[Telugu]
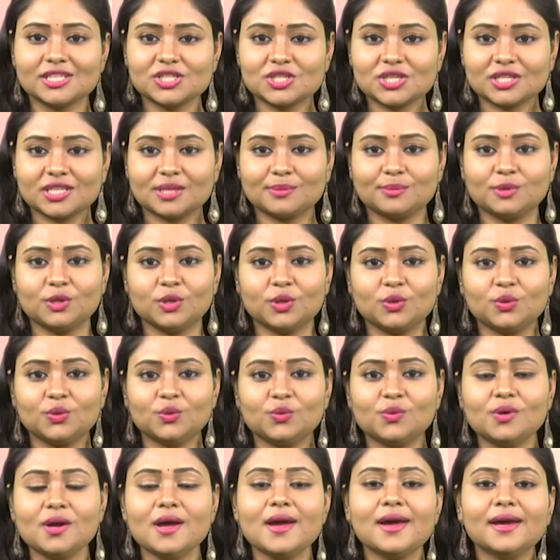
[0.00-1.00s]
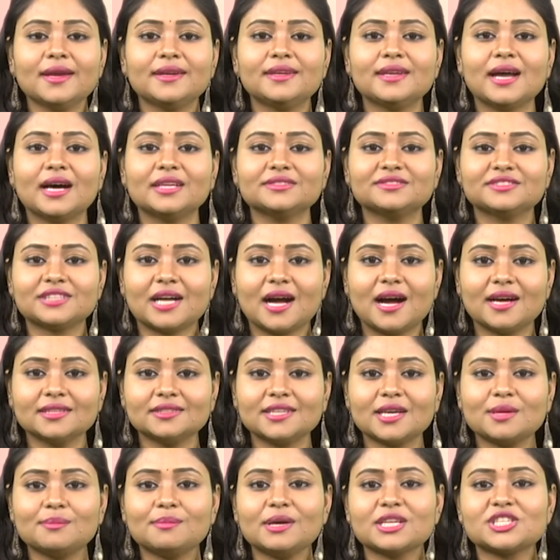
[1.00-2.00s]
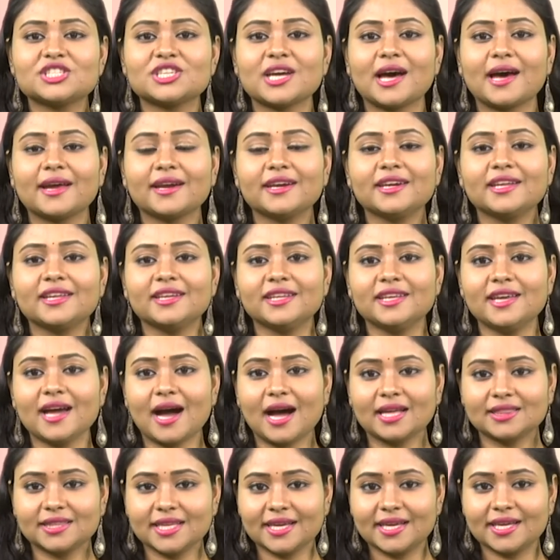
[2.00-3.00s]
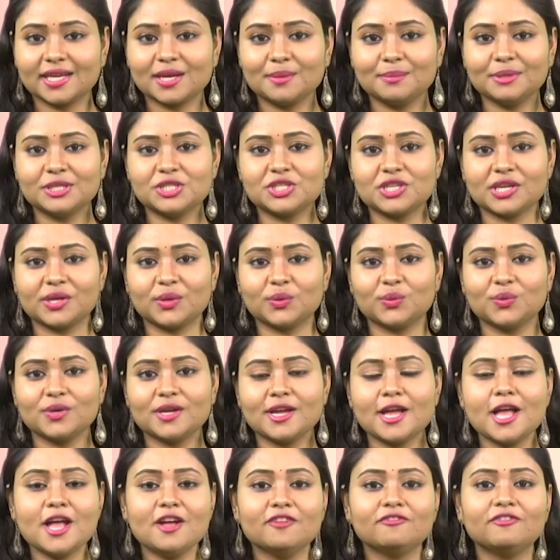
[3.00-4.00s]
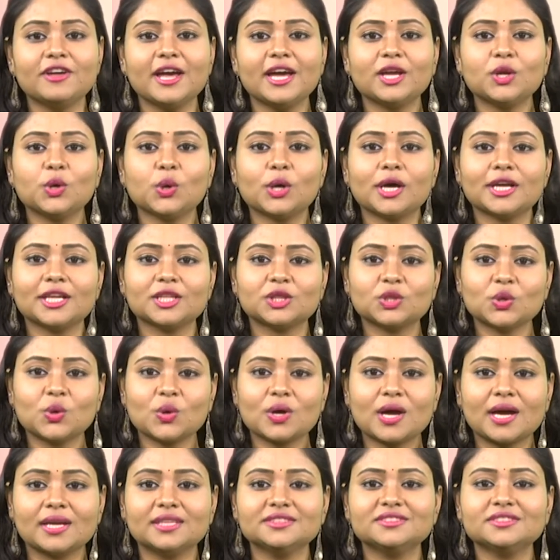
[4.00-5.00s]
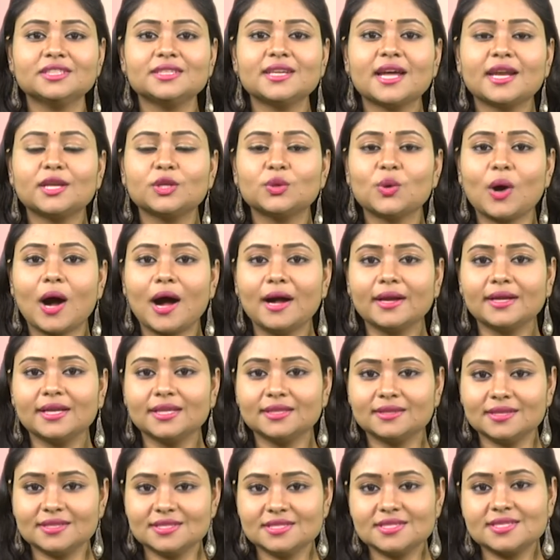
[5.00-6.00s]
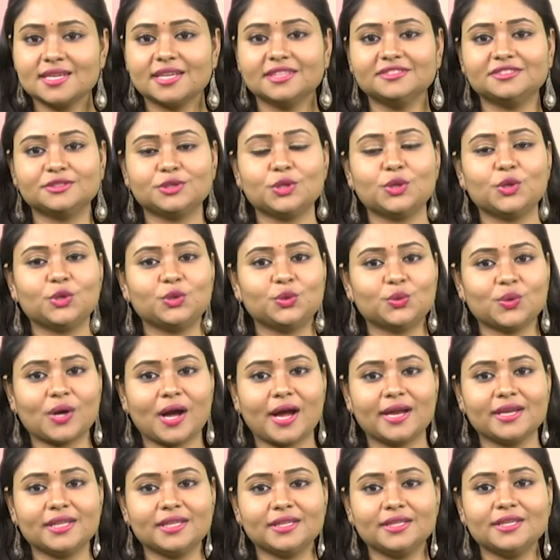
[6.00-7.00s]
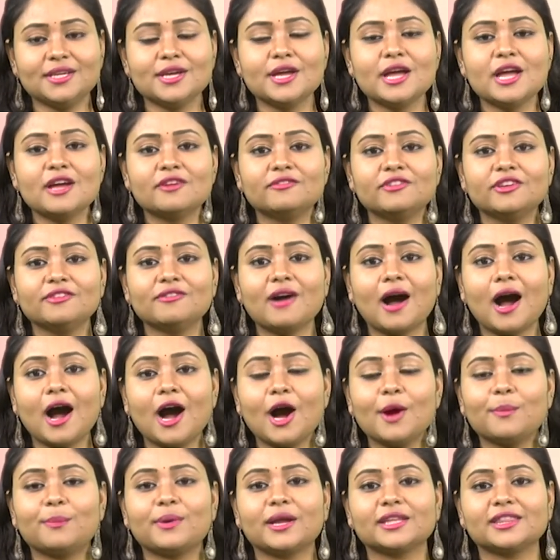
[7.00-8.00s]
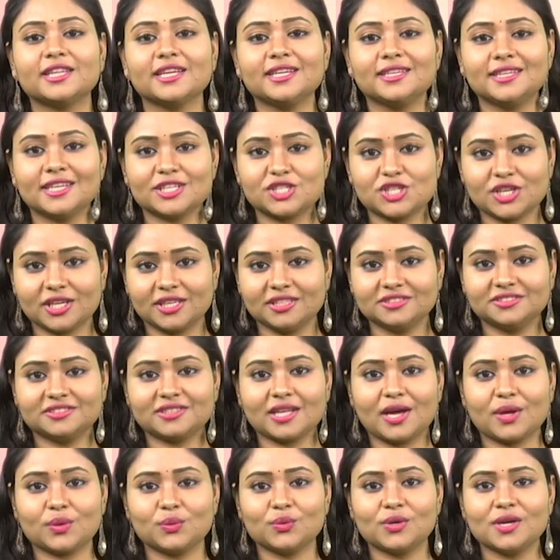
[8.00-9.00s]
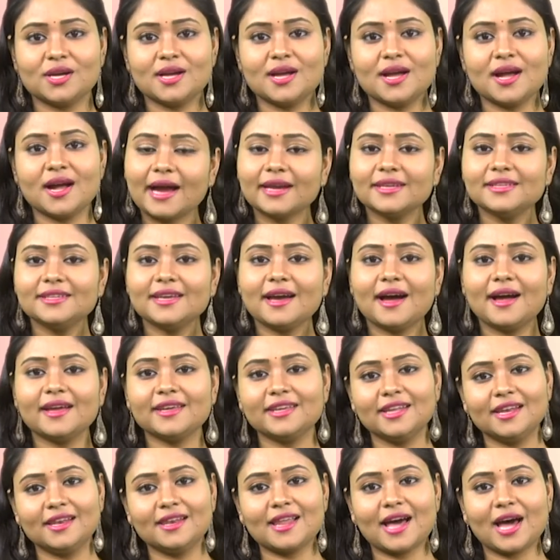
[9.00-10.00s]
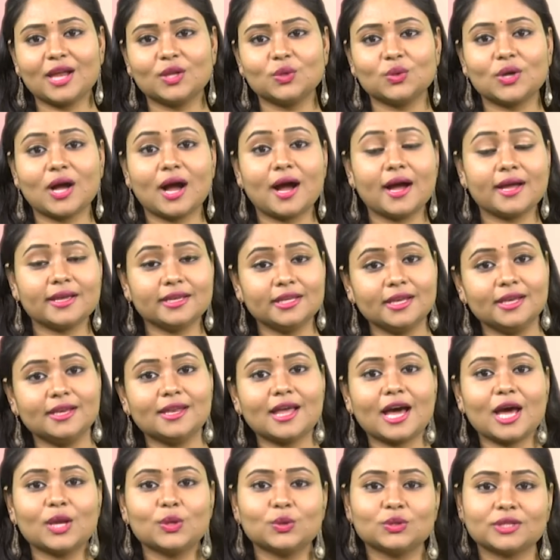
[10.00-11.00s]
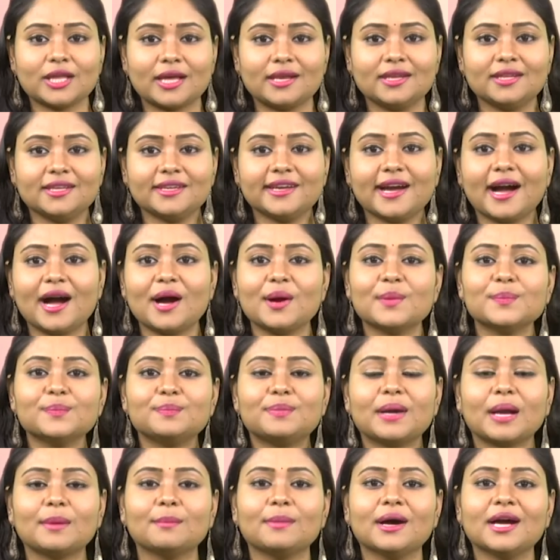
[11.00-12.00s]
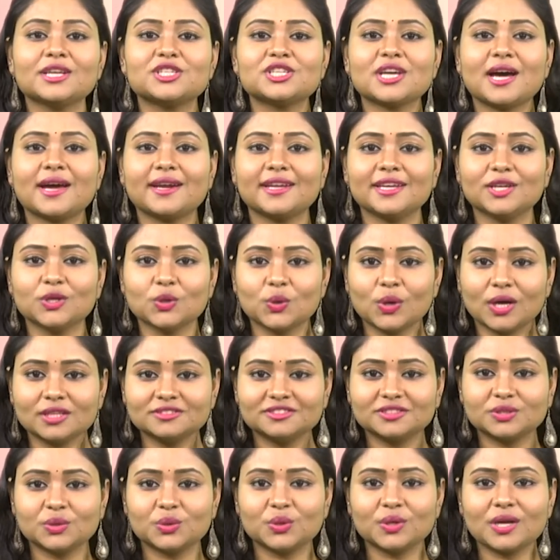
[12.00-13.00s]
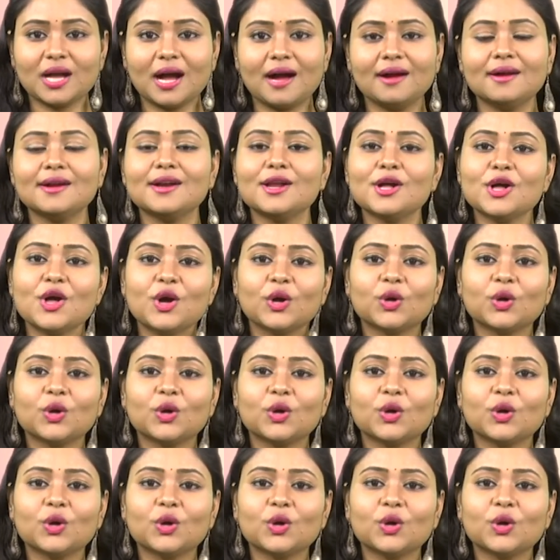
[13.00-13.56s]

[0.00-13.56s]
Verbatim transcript: సాధించటంలోనూ నా సహధర్మచారిణిని అతిక్రమించను వేరొకరితో కలిసి నన్ను అంకితం చేసుకోను అని వివాహ ప్రతిజ్ఞ చేయిస్తారు కన్య ఇల్లాలుగా ఇల్లాలు తల్లిగా బ్రహ్మచారి గృహస్థుడుగా